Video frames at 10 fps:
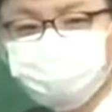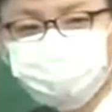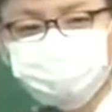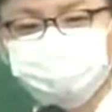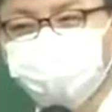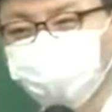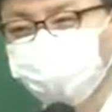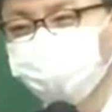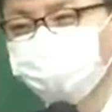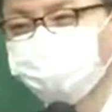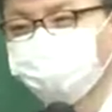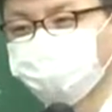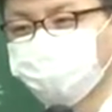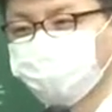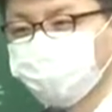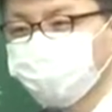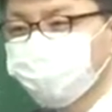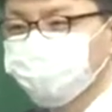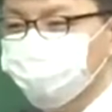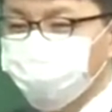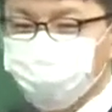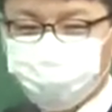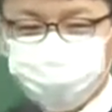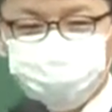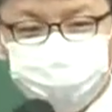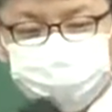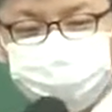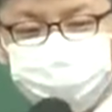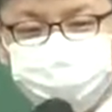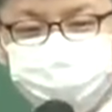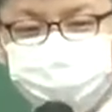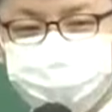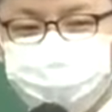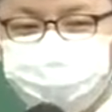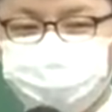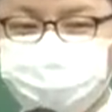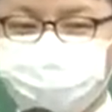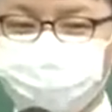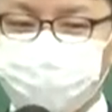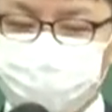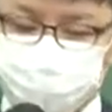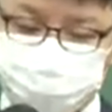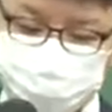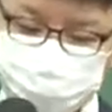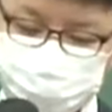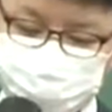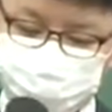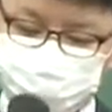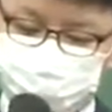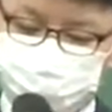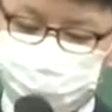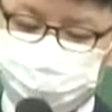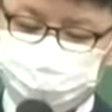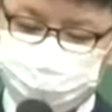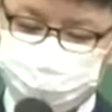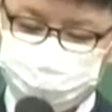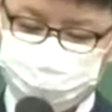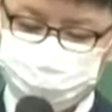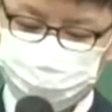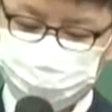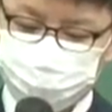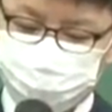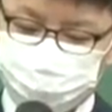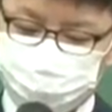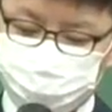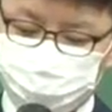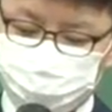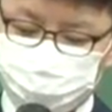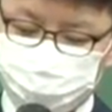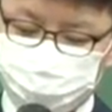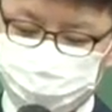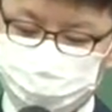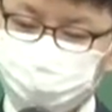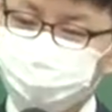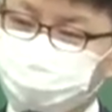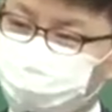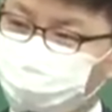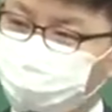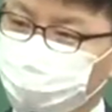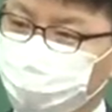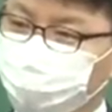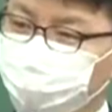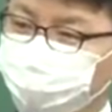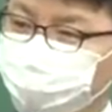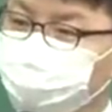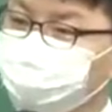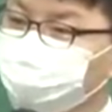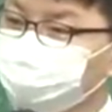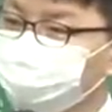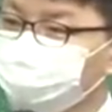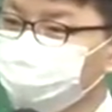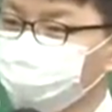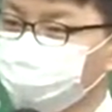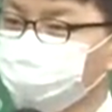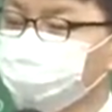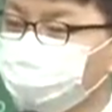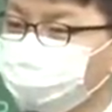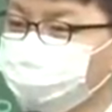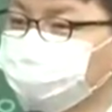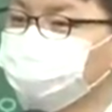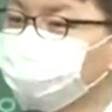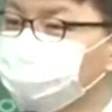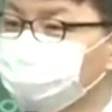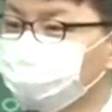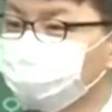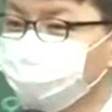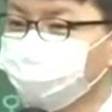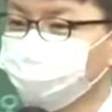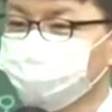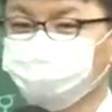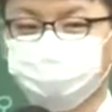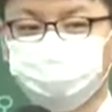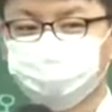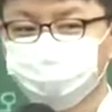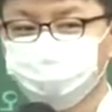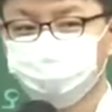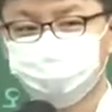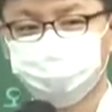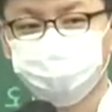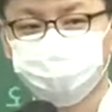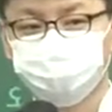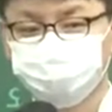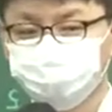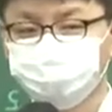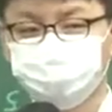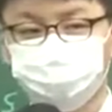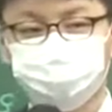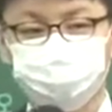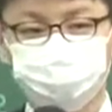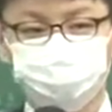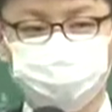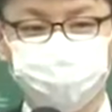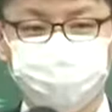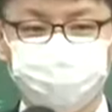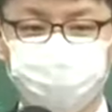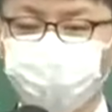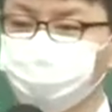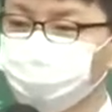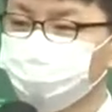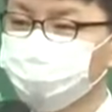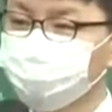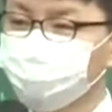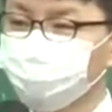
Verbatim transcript: 하는 거예요. 집행 안 하려고 하는 거야. 집행이라는 딴 게 아닌 그거예요. 예를 들어서 집행부서라고 생각하면 이런 게 있죠. 예를 들어 우리나라 같은 경우는 세무서 아니면 우체국 이런 게 다 집행부서예요. 정책 형성이나 집행 결정하는 기능이 아니라 말 그대로